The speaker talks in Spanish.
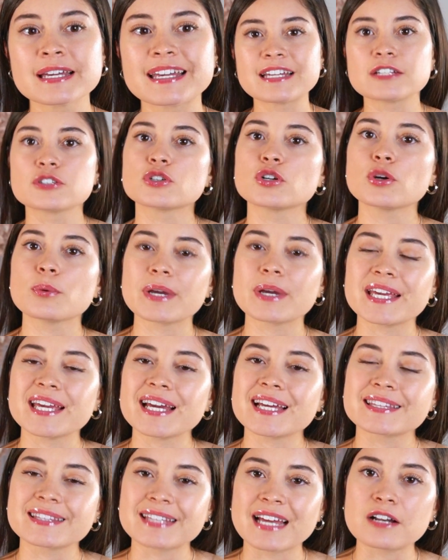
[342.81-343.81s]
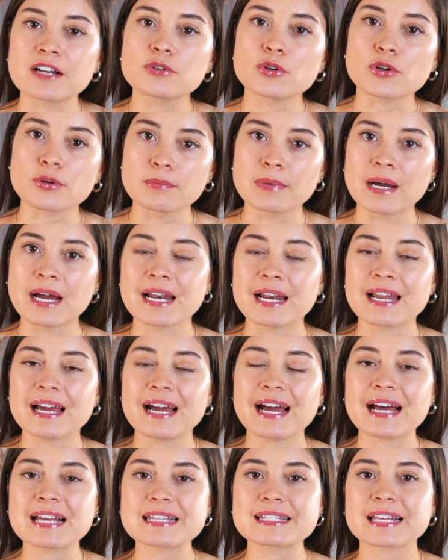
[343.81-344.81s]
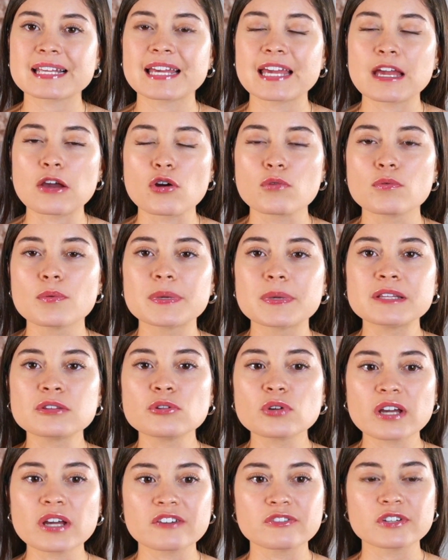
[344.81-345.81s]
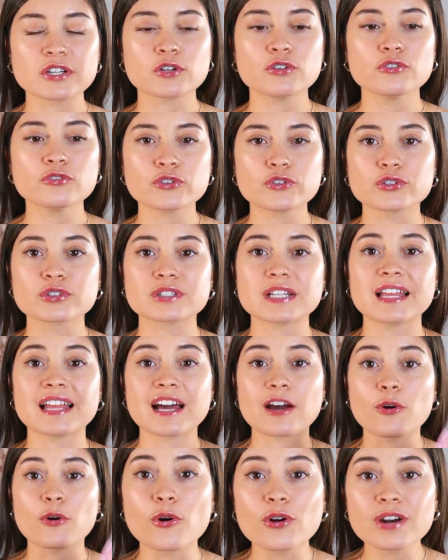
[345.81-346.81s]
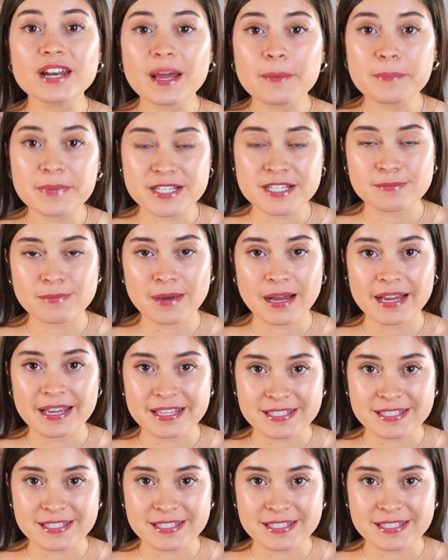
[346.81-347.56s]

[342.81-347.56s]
que yo lo veía tan normal, hasta que llegó un momento que fui confrontada con la misma